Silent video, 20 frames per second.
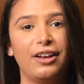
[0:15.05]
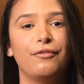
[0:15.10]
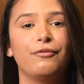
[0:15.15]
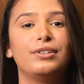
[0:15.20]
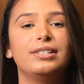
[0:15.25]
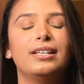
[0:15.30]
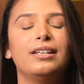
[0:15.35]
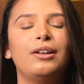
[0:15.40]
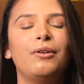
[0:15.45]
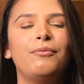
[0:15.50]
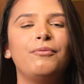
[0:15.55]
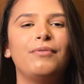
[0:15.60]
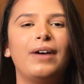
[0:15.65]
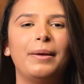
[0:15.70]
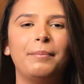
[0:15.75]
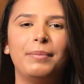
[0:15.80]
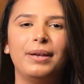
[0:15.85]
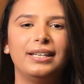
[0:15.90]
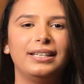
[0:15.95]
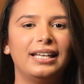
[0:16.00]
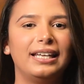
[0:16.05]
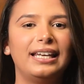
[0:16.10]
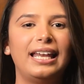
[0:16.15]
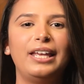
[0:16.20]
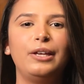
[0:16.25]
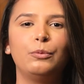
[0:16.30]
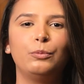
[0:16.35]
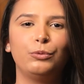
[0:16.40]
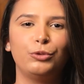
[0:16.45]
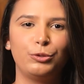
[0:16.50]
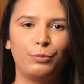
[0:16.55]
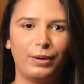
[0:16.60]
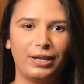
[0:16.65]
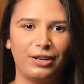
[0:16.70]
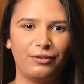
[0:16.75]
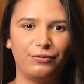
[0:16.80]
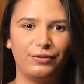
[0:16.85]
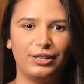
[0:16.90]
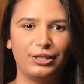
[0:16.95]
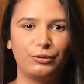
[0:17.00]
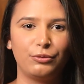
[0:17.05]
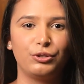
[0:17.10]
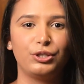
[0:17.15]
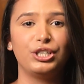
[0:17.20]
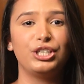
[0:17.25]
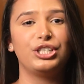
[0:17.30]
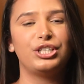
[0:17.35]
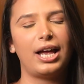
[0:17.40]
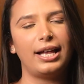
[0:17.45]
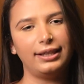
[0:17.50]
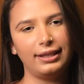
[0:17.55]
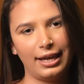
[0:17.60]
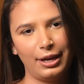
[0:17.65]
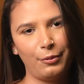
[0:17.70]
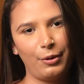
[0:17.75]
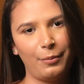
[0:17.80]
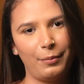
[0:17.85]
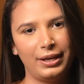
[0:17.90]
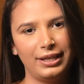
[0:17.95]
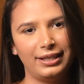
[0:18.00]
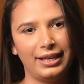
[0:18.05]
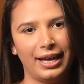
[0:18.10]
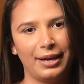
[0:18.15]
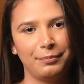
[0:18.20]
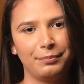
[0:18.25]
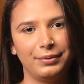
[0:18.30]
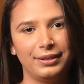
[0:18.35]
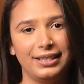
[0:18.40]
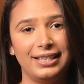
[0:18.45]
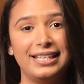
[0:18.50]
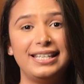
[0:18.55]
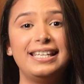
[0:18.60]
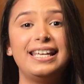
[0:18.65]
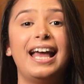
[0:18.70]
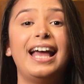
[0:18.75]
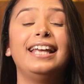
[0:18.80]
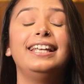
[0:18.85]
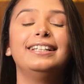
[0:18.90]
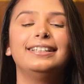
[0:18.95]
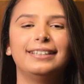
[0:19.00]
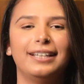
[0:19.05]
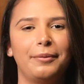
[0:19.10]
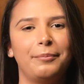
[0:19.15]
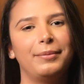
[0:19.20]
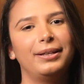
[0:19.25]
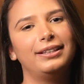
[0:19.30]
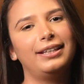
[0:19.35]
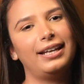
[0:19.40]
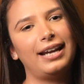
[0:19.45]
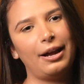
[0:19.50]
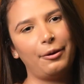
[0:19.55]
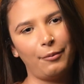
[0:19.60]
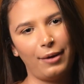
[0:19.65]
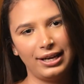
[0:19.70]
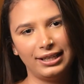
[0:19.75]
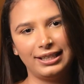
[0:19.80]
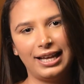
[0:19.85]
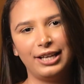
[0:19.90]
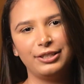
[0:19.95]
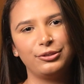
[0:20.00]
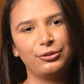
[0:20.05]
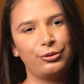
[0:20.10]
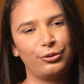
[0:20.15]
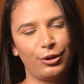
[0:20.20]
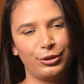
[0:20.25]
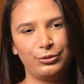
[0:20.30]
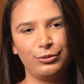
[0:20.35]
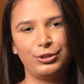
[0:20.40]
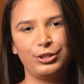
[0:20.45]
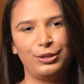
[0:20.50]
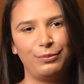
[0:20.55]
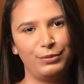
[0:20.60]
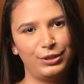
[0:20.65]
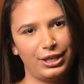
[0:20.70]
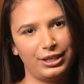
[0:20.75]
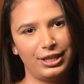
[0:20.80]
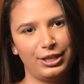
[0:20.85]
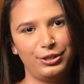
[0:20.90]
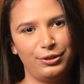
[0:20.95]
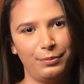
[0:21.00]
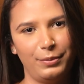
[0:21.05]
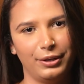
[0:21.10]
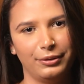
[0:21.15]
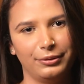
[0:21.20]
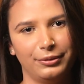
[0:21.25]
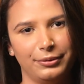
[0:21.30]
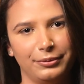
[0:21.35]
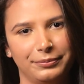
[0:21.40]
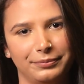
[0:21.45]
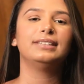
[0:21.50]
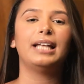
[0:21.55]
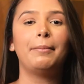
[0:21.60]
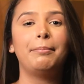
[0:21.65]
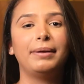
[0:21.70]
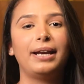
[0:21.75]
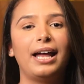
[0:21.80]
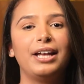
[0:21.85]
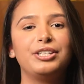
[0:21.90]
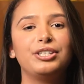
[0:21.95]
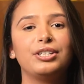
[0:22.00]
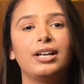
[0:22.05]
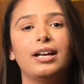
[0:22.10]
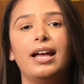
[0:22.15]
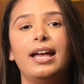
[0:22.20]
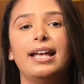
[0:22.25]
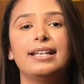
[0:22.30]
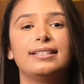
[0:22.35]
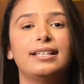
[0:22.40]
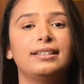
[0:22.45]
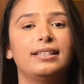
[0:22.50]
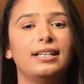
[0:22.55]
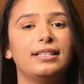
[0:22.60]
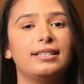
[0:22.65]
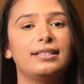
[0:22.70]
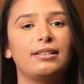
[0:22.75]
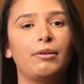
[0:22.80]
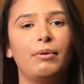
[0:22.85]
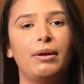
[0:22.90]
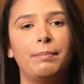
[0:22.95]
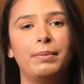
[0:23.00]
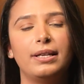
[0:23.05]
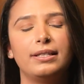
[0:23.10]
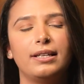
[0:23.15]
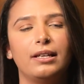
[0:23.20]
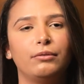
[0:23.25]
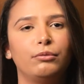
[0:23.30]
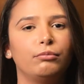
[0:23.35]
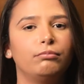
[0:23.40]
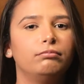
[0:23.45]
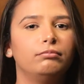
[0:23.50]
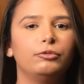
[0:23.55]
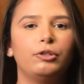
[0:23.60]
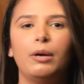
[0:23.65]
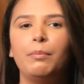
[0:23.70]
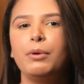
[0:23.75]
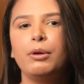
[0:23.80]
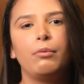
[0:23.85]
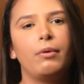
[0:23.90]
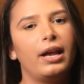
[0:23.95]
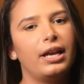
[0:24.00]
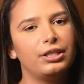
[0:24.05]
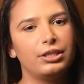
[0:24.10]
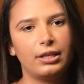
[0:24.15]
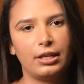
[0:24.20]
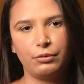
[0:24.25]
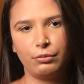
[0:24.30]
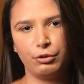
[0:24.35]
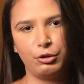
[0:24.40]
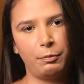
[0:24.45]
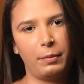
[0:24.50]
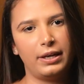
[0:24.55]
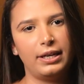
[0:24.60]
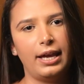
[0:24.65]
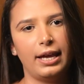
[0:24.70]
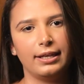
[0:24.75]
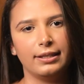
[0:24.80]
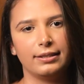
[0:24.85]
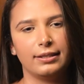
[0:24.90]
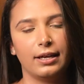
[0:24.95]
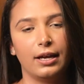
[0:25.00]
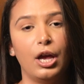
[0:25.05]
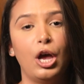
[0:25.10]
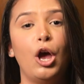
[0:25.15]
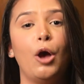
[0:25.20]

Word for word: Você não vai perder nenhum dos benefícios que já tem com a MyCap e ainda manterá a qualidade do nosso time de atendimento. Na prática, essa transição representa um upgrade na sua experiência,